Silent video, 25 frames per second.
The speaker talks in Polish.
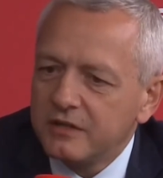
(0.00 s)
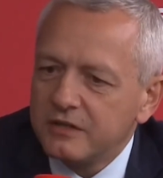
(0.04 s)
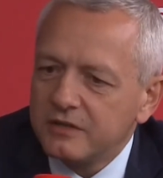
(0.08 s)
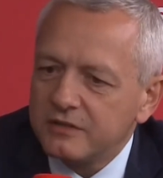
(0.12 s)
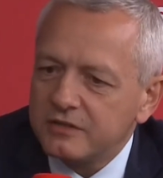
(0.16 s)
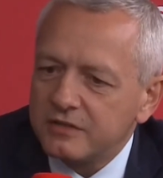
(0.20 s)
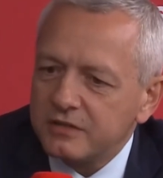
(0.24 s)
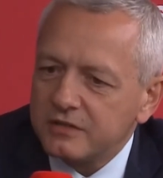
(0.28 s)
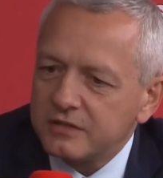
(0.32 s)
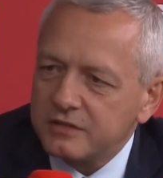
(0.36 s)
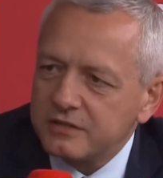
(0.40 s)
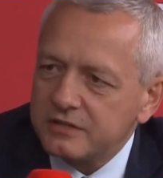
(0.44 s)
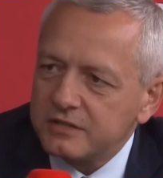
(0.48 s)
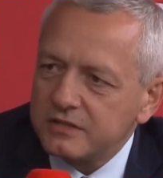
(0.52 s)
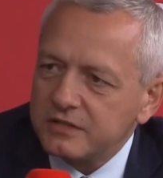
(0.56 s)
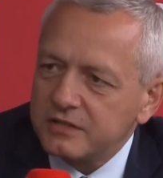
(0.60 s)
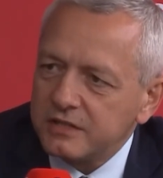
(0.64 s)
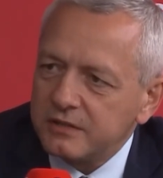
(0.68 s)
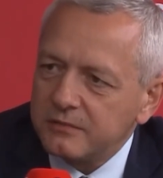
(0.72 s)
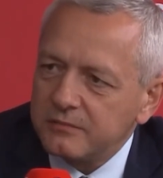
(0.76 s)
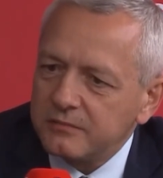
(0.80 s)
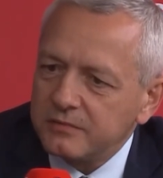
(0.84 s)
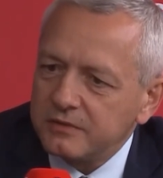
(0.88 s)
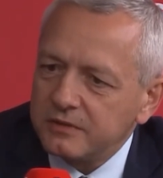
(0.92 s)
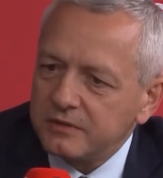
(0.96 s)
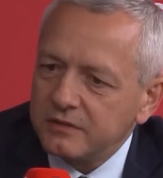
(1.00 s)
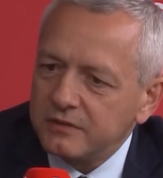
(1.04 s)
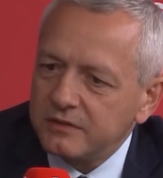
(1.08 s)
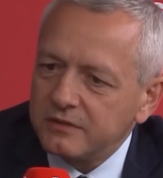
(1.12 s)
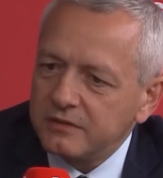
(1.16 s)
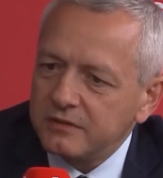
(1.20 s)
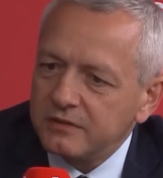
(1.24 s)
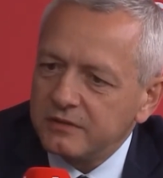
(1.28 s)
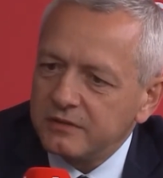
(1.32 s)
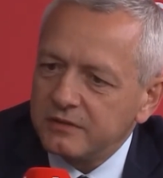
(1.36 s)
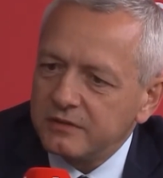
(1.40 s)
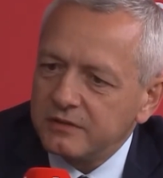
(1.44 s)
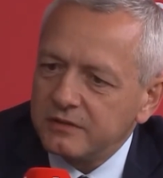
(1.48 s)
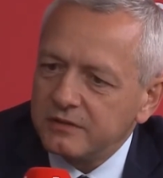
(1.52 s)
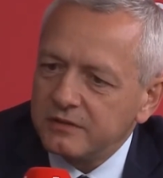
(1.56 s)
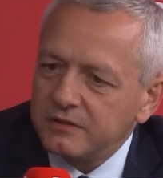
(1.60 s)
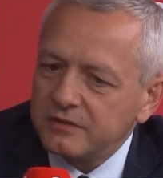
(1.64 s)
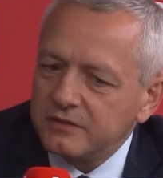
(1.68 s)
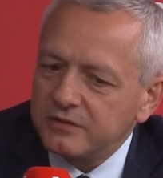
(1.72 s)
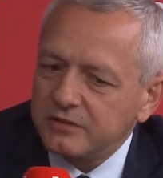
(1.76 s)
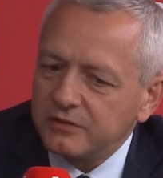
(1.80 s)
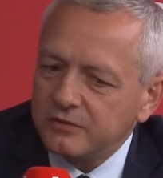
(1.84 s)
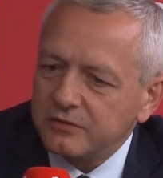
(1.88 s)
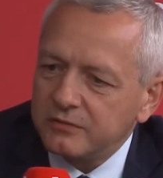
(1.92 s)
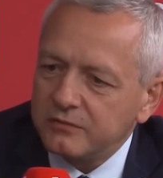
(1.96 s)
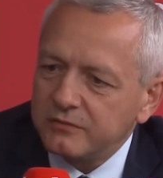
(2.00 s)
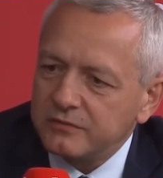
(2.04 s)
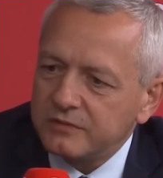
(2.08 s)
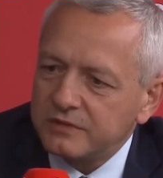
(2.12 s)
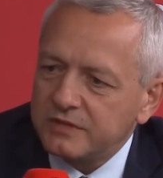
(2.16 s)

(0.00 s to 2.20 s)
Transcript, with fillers: że te systemy są